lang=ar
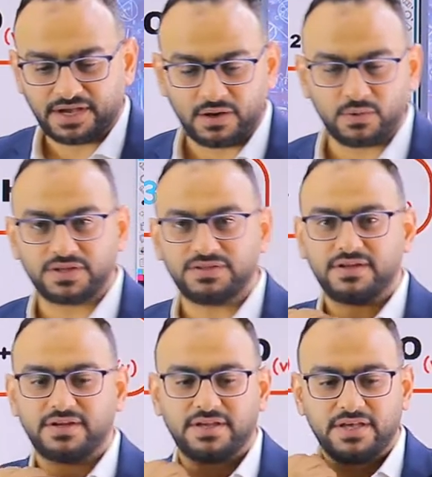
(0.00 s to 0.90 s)
حلو
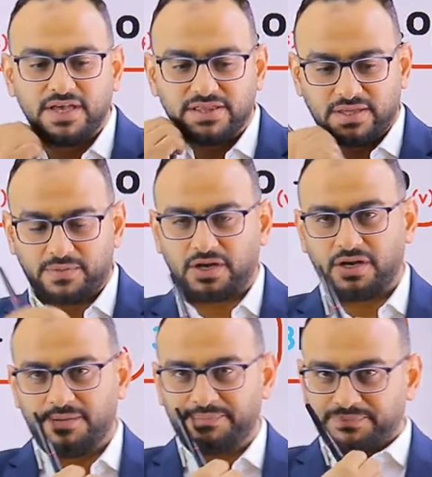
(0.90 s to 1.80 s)
جدا طب
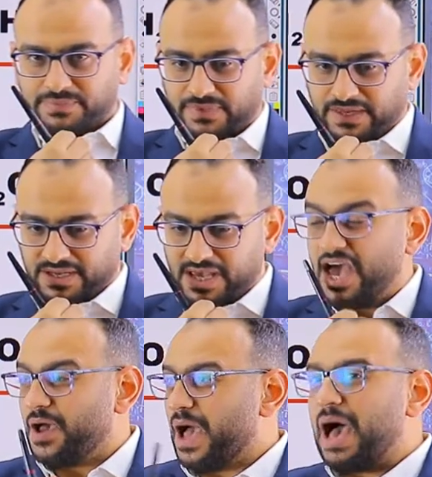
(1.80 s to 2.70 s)
يلا
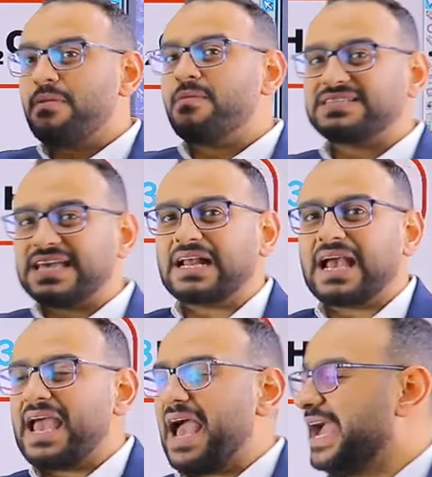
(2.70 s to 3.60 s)
قبل ما اسالك
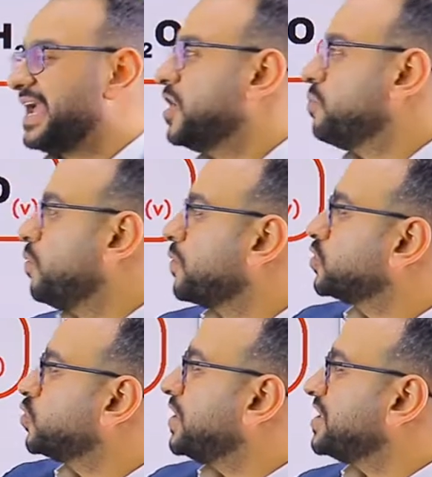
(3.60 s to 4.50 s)
اي حاجه
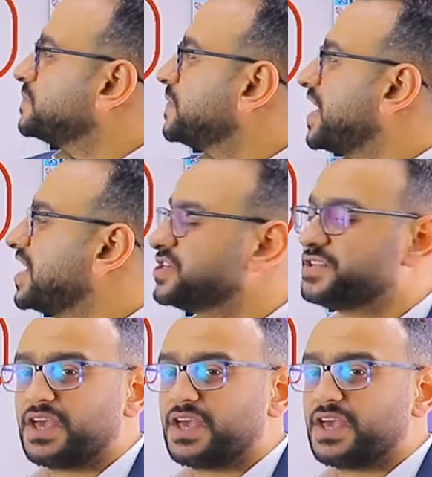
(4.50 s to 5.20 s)
ممكن تقول لي اسم الرياكشن